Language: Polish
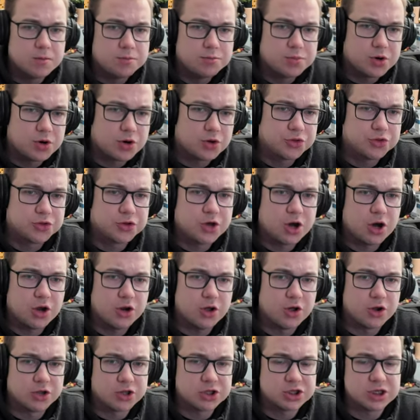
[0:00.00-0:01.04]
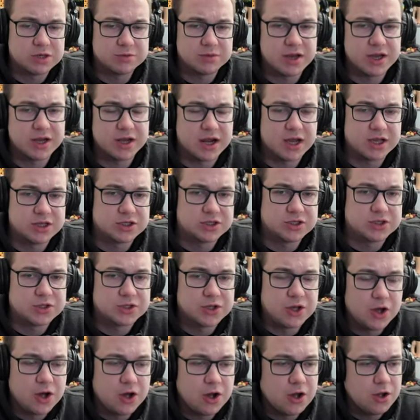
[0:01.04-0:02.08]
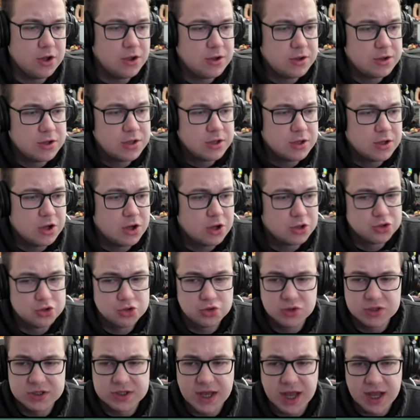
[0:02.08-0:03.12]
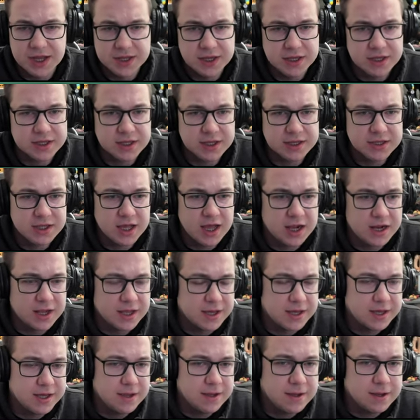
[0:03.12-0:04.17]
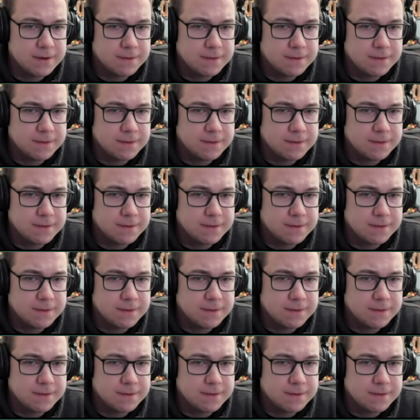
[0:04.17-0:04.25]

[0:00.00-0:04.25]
Pod kolor trzeba grać, co? Odrzucanie i tak dalej.